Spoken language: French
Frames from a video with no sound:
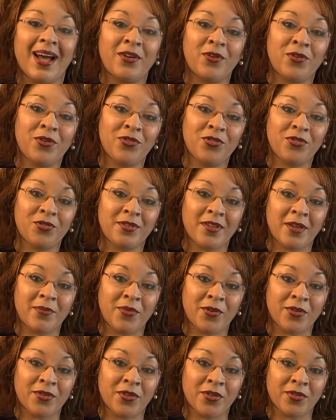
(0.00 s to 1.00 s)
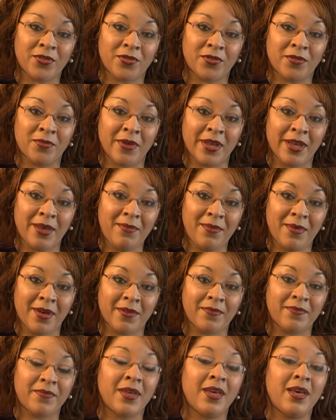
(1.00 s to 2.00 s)
Alors une chose importante tout de
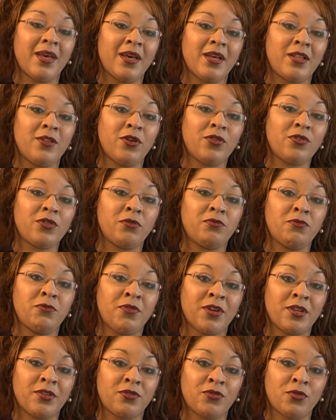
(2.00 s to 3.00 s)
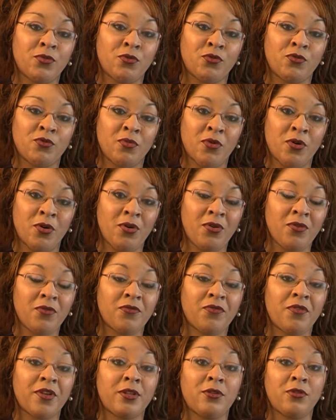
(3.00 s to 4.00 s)
même, lorsque vous faites ce
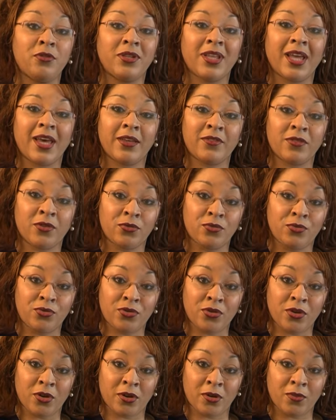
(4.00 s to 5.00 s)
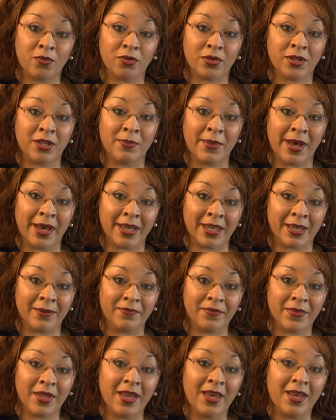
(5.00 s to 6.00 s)
mouvement, faites-le très en douceur pour démarrer.
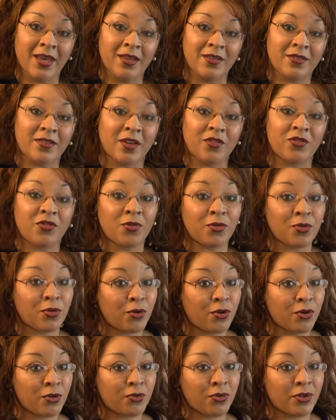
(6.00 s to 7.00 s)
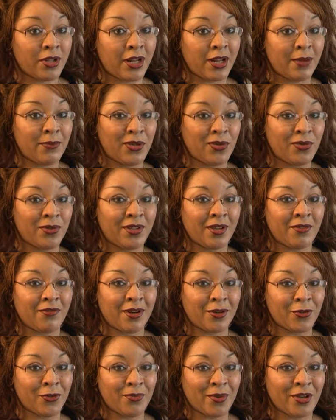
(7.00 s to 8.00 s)
Sachant que quand on a l'habitude
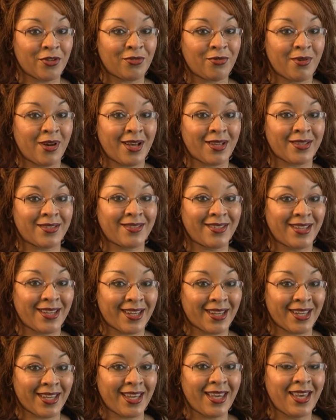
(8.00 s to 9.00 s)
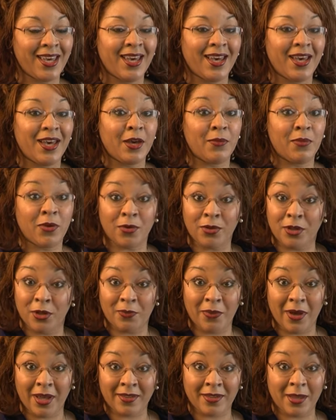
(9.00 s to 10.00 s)
d'avoir une mâchoire serrée, eh bien au
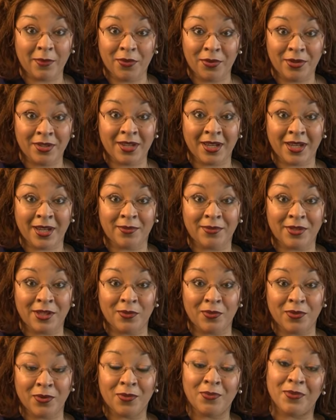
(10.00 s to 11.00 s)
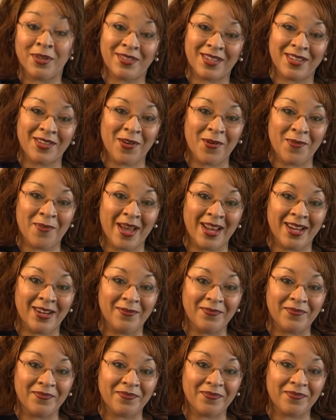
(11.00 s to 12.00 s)
départ ça peut tirer un petit peu, mais c'est
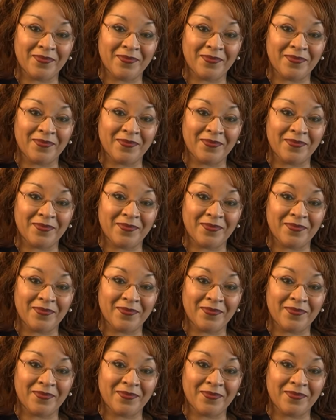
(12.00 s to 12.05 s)
normal.